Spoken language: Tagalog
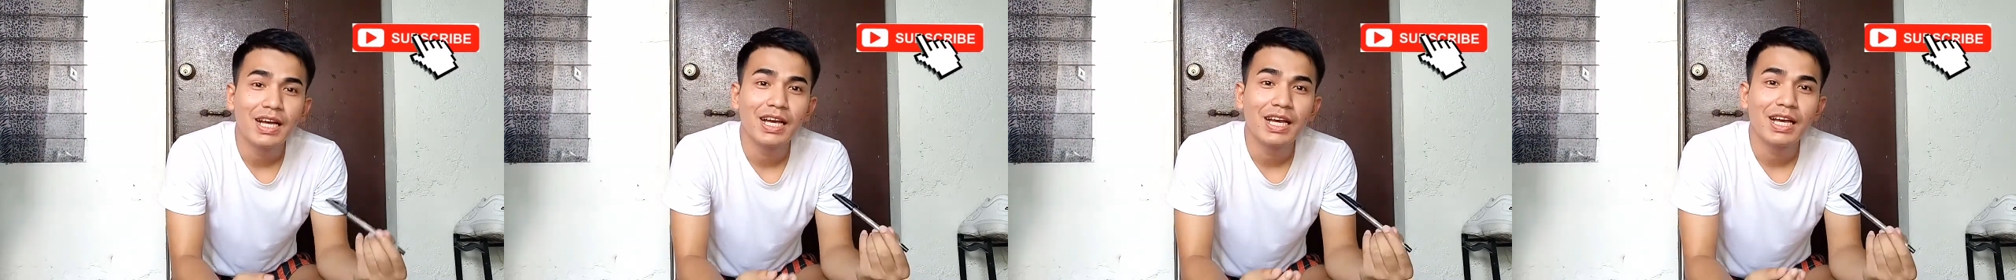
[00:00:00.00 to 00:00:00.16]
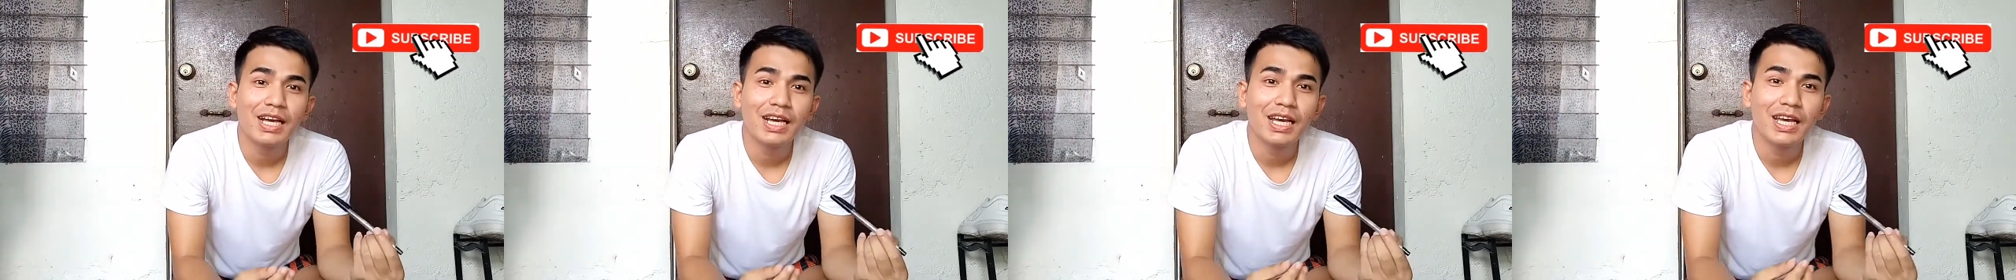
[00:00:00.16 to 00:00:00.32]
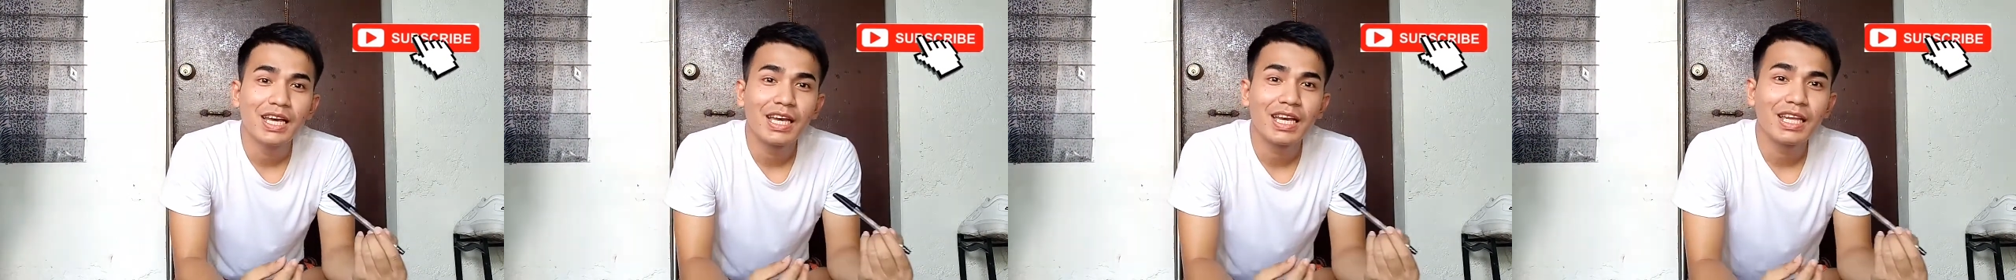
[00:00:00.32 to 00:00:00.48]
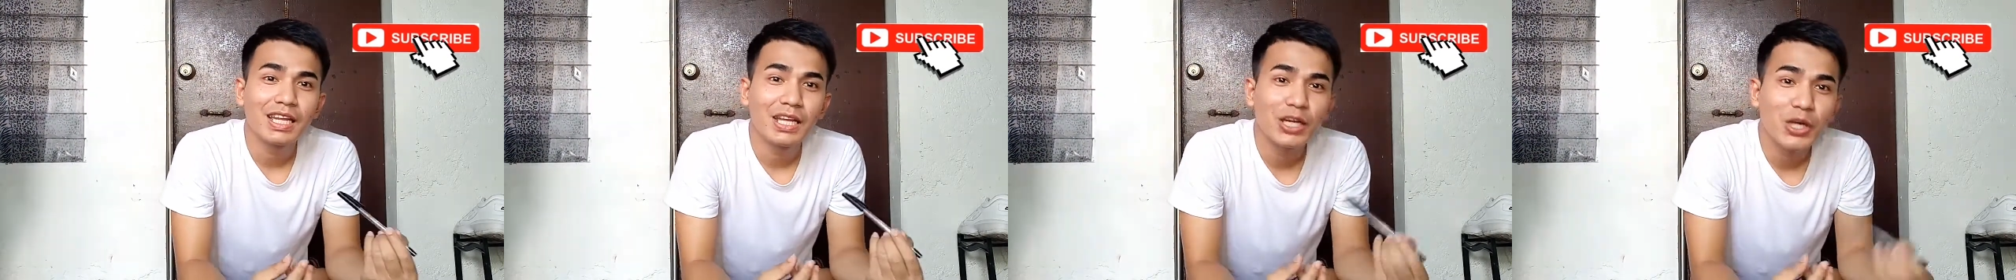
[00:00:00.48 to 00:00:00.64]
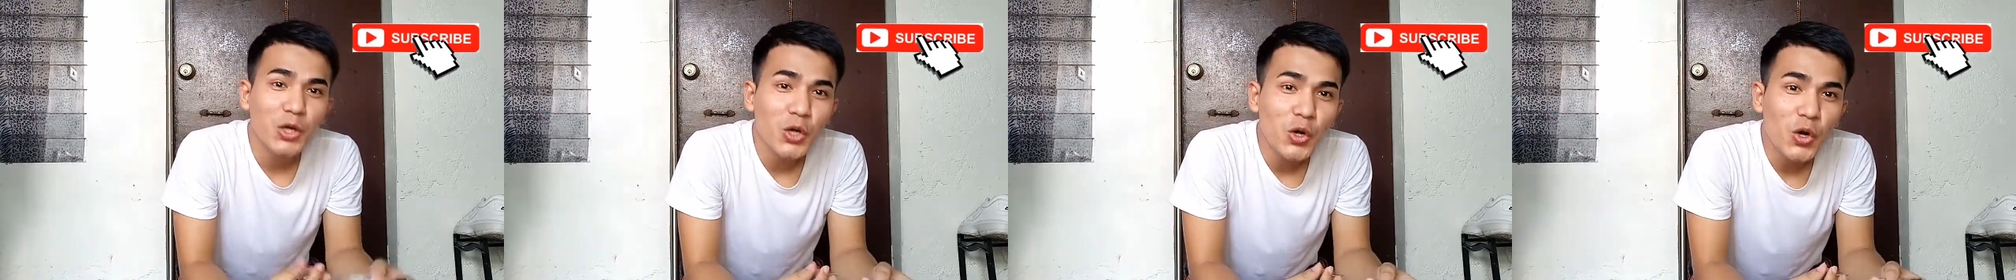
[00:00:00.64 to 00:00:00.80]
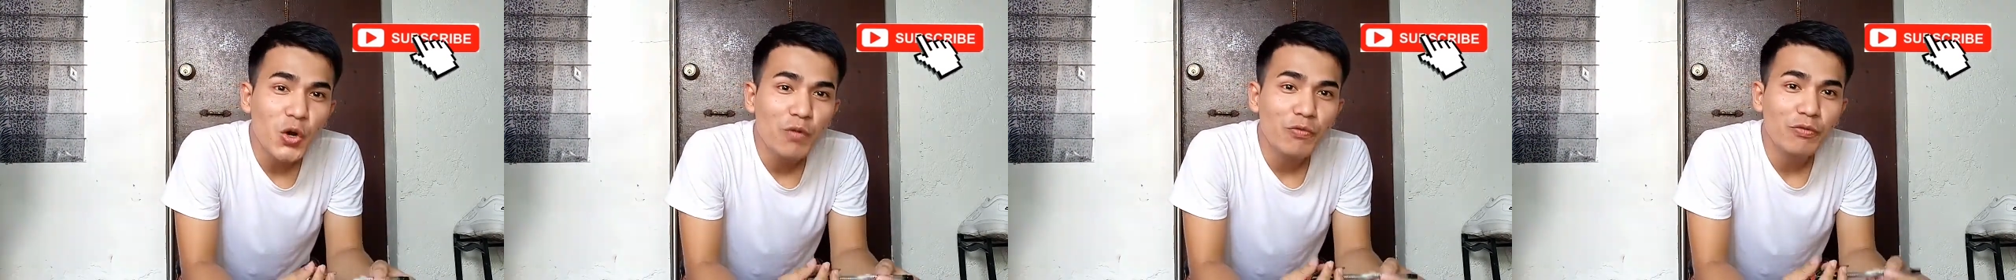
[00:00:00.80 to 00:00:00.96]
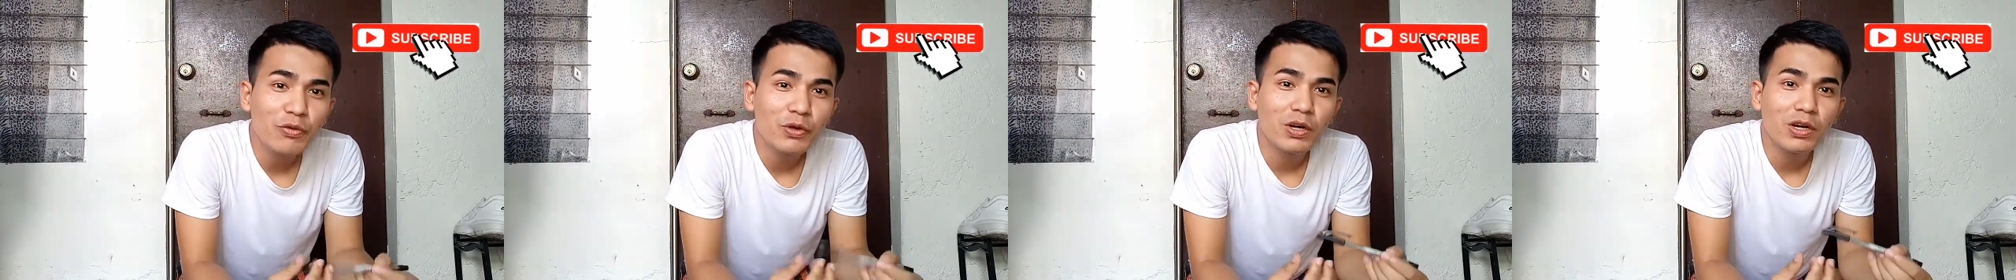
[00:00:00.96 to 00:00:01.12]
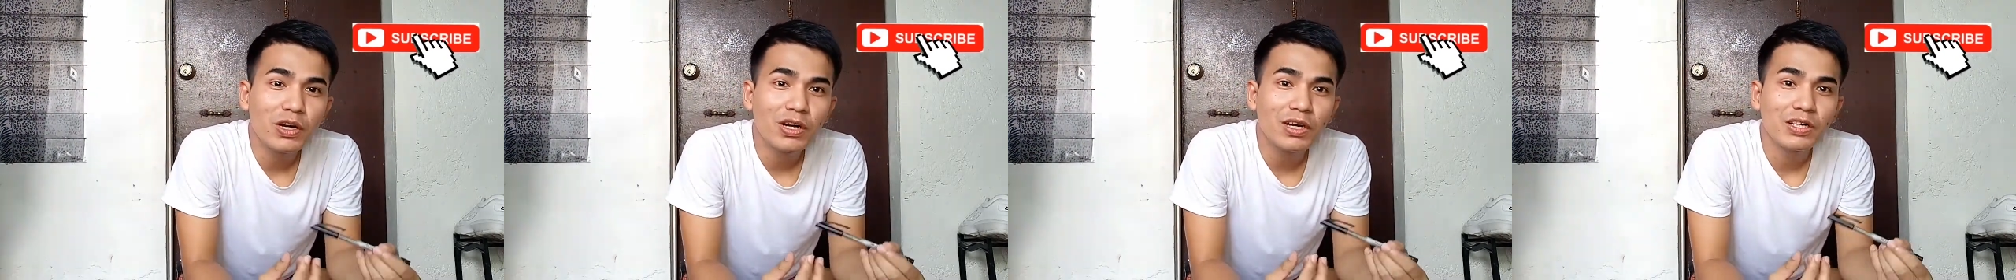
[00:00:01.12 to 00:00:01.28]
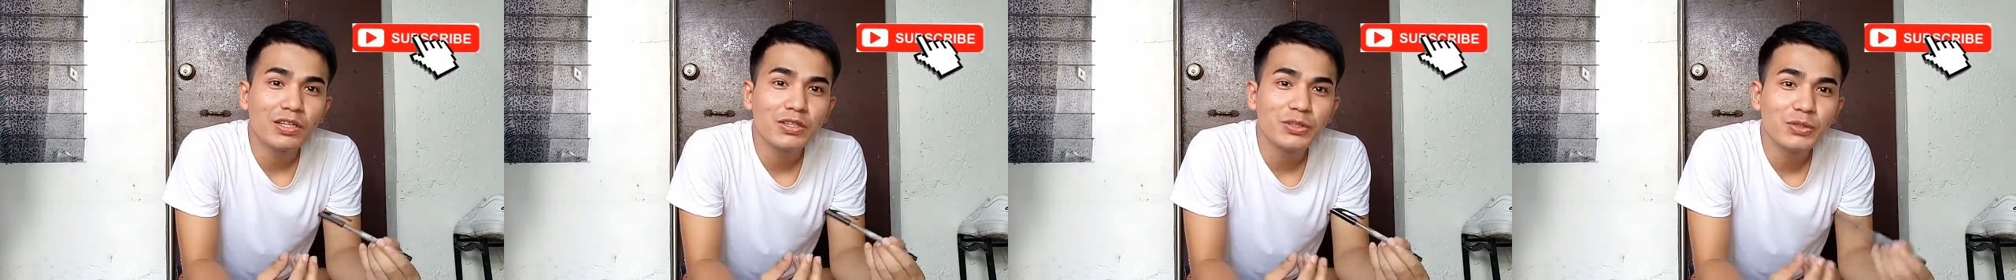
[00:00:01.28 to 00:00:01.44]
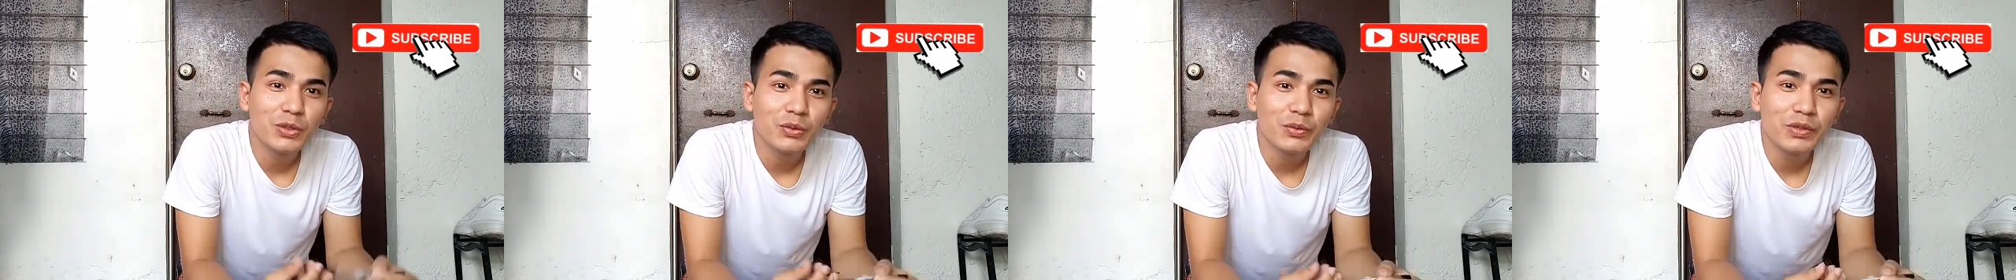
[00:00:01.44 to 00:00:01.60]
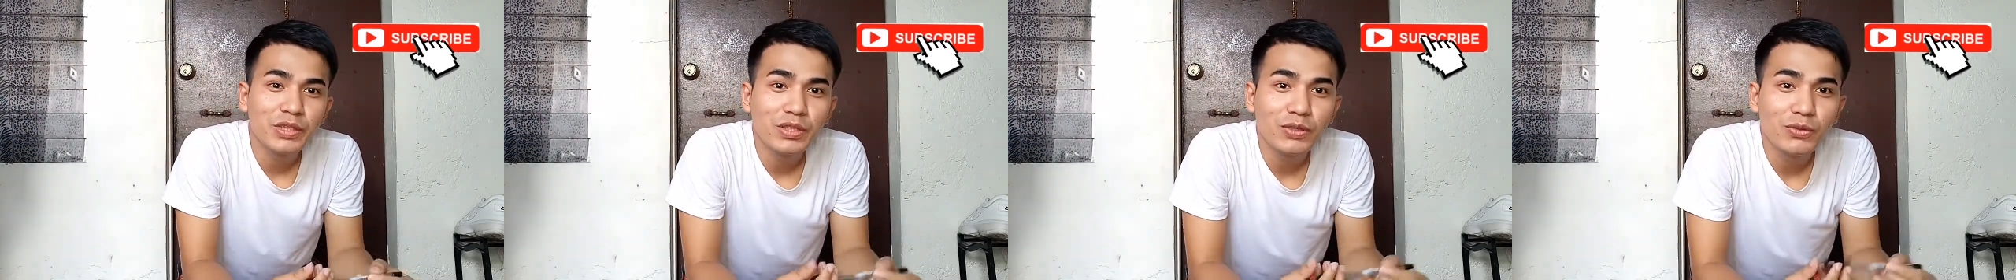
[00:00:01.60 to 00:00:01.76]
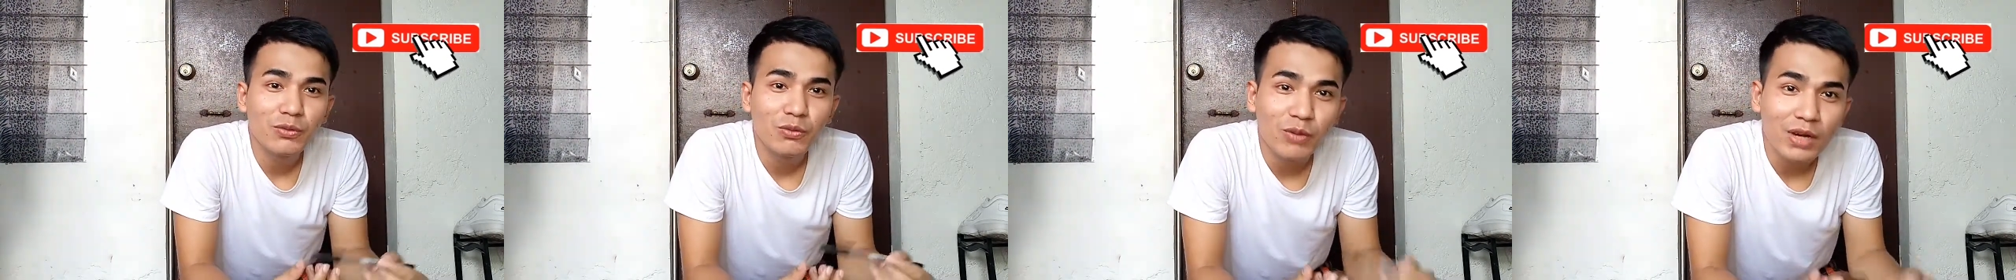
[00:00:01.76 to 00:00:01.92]
and I hope you are
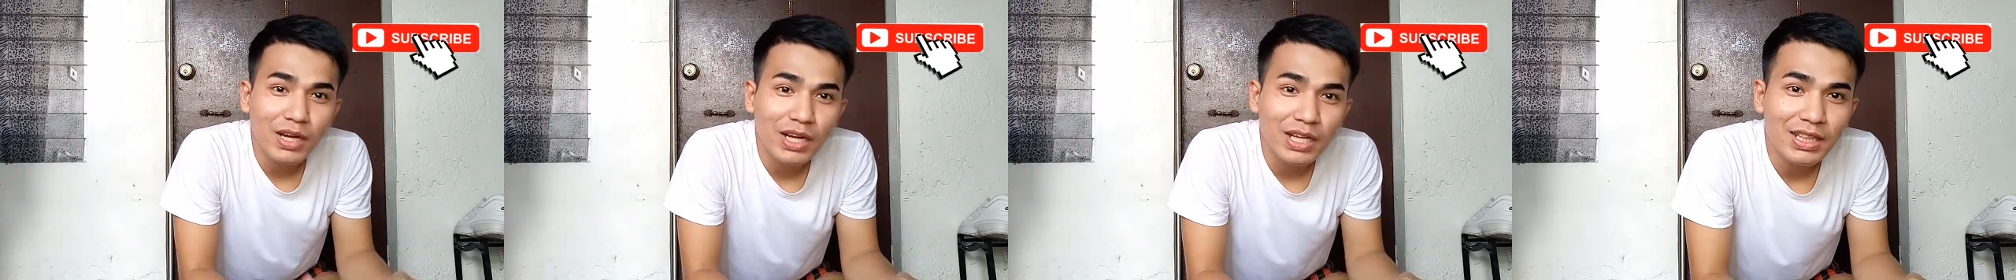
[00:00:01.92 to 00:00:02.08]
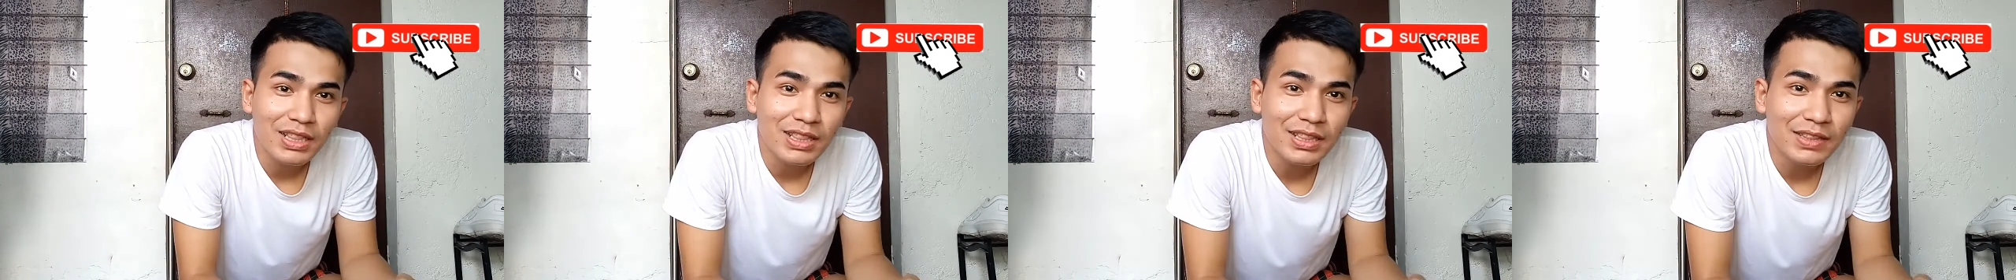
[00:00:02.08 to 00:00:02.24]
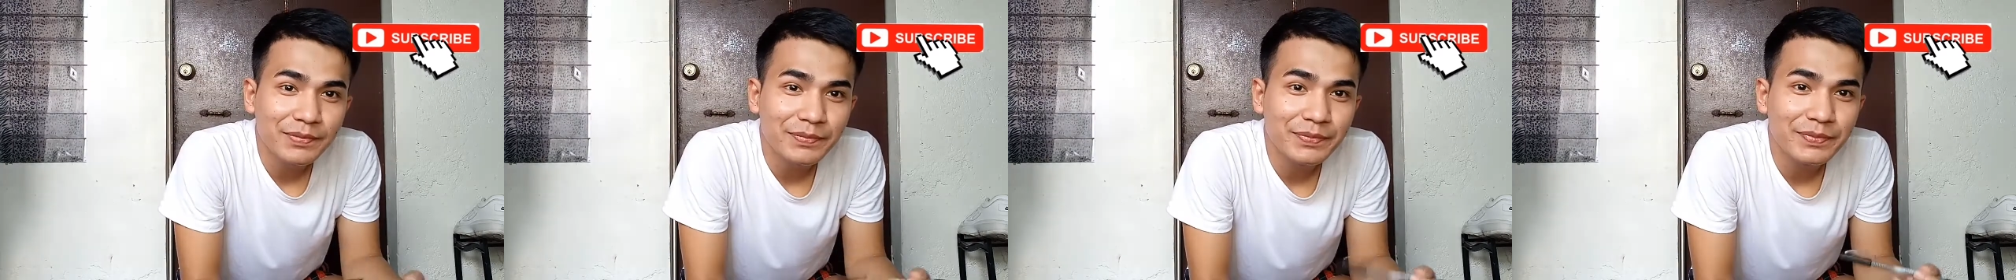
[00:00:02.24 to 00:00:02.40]
doing well.